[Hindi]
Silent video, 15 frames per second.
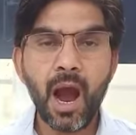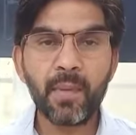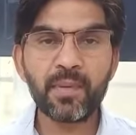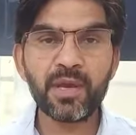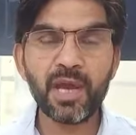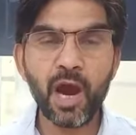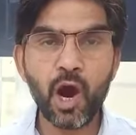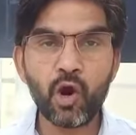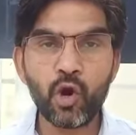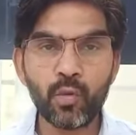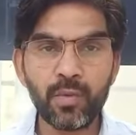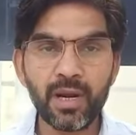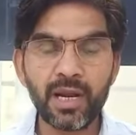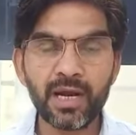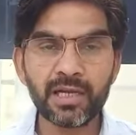आपकी आंखों
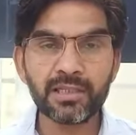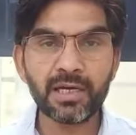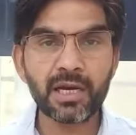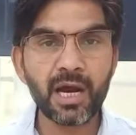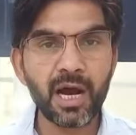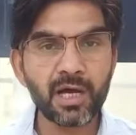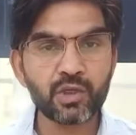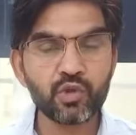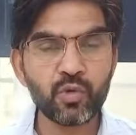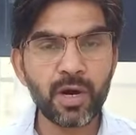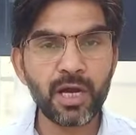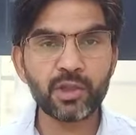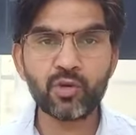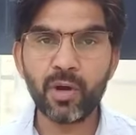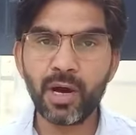में लगातार आंसू
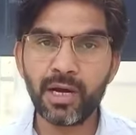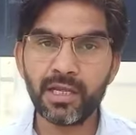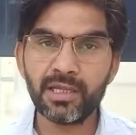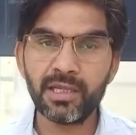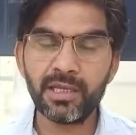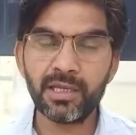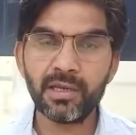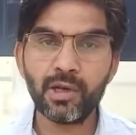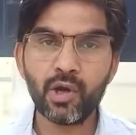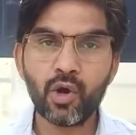आए तो आने दें